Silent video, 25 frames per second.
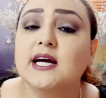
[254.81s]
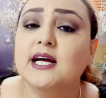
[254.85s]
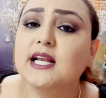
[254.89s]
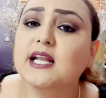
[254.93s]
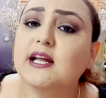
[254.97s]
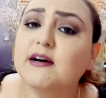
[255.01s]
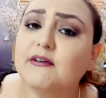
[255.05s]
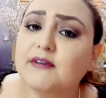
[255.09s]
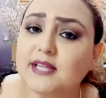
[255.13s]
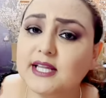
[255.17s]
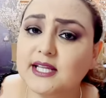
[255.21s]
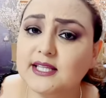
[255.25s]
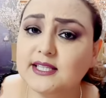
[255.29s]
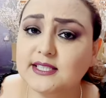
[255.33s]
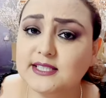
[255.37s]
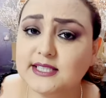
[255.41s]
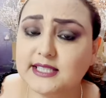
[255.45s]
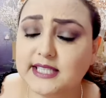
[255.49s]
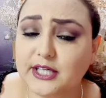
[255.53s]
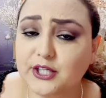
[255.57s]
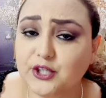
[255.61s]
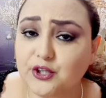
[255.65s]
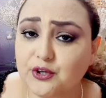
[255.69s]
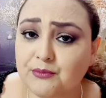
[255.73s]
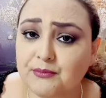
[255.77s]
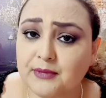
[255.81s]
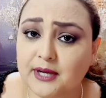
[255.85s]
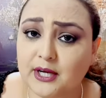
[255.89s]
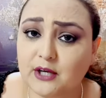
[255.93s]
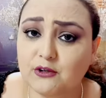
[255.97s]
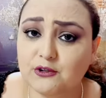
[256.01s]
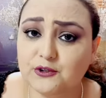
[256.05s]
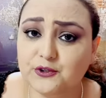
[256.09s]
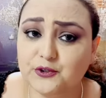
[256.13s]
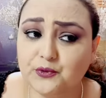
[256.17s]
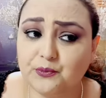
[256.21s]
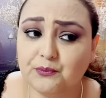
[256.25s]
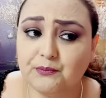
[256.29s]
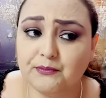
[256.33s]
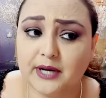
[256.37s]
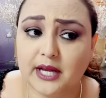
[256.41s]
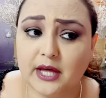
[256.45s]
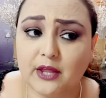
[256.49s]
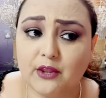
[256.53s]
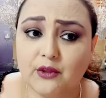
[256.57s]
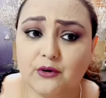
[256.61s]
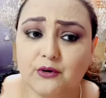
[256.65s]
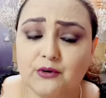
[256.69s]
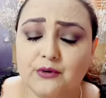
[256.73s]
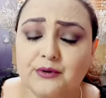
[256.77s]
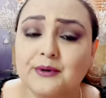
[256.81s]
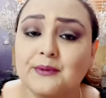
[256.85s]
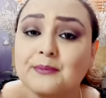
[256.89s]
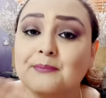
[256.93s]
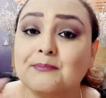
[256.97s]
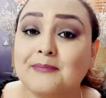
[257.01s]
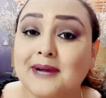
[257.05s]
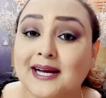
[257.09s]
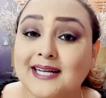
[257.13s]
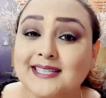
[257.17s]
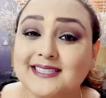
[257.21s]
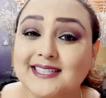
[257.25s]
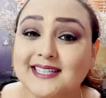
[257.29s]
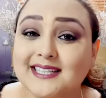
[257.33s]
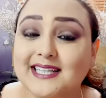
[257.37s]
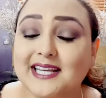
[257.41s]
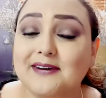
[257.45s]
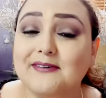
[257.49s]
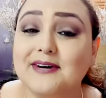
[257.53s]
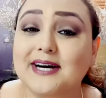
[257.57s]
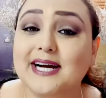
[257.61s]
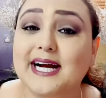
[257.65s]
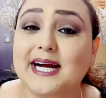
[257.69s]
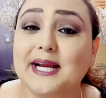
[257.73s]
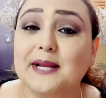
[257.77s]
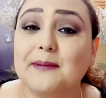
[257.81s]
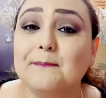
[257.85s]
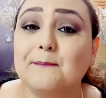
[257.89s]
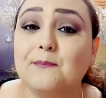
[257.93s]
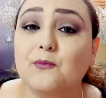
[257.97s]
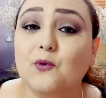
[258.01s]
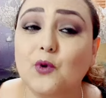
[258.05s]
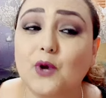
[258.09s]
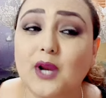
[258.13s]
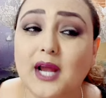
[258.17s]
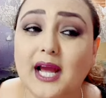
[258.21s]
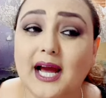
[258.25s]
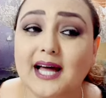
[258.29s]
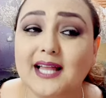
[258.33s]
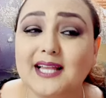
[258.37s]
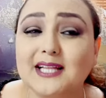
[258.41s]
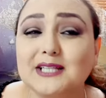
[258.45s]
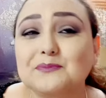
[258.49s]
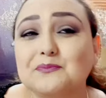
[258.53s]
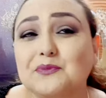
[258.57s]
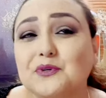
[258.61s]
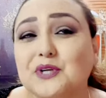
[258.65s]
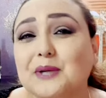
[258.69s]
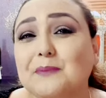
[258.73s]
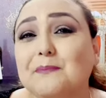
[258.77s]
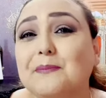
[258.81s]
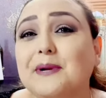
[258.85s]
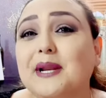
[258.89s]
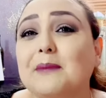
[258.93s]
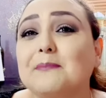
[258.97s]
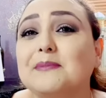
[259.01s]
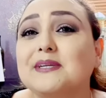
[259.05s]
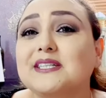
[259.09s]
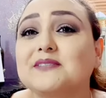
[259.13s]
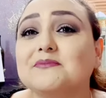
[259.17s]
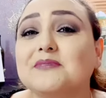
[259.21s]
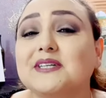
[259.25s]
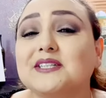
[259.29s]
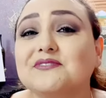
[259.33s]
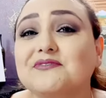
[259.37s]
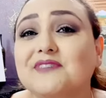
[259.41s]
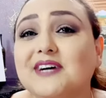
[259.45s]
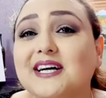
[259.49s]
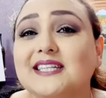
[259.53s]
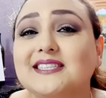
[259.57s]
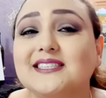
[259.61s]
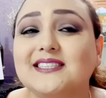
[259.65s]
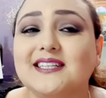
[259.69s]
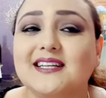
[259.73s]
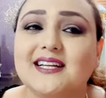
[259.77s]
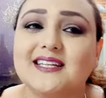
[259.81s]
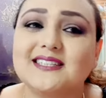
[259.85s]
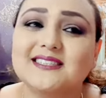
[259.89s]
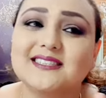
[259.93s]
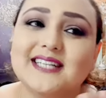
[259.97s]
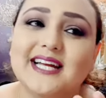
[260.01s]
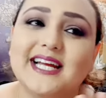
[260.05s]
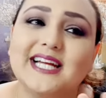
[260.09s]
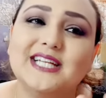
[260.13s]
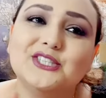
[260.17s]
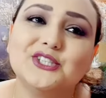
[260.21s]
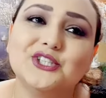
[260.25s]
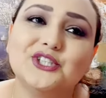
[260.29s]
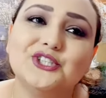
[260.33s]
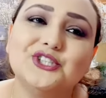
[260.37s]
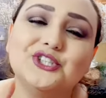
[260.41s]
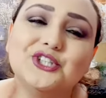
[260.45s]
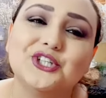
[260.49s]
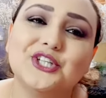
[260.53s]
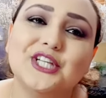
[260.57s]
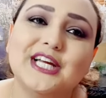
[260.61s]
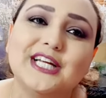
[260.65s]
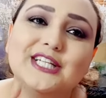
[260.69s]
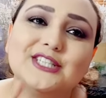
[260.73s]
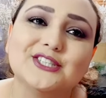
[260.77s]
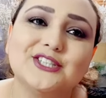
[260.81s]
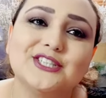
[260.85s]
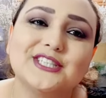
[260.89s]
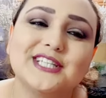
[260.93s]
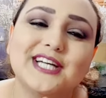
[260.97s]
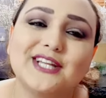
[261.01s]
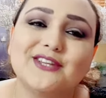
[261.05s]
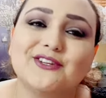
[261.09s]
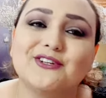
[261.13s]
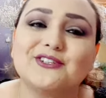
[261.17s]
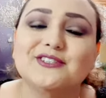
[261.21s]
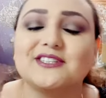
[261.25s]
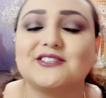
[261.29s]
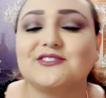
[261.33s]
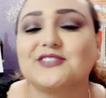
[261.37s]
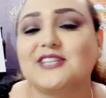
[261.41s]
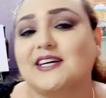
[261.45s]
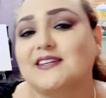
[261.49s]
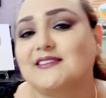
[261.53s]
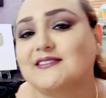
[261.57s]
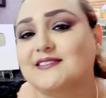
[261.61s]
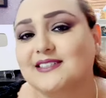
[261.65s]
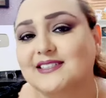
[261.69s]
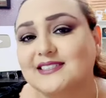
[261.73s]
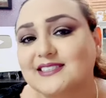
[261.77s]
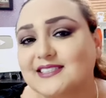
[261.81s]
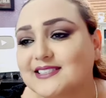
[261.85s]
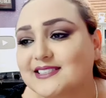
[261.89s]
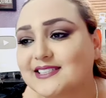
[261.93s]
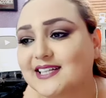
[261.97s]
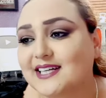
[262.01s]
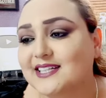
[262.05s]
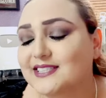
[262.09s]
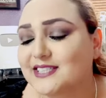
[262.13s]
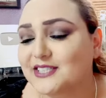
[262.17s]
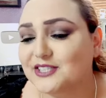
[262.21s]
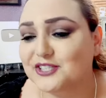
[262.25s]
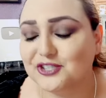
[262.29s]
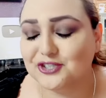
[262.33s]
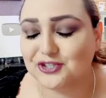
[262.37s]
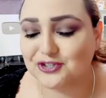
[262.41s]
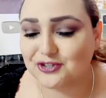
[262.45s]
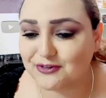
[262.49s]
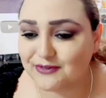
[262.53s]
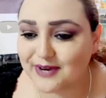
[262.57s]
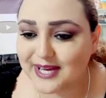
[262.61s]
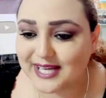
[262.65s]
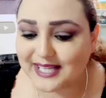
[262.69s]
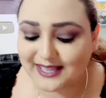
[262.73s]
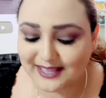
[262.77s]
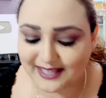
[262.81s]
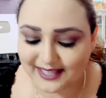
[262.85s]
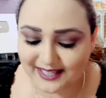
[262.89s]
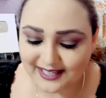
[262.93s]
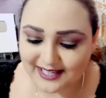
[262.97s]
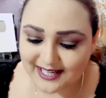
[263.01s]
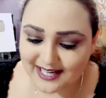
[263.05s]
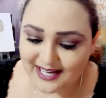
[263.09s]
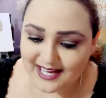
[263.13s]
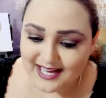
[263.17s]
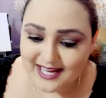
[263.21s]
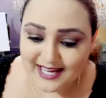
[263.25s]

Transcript: La verdad es que yo me he acostumbrado más a trabajar en pulgadas porque para mí es más fácil, es 6, 8, 10, 12, 14, o sea, 16, 18, 20,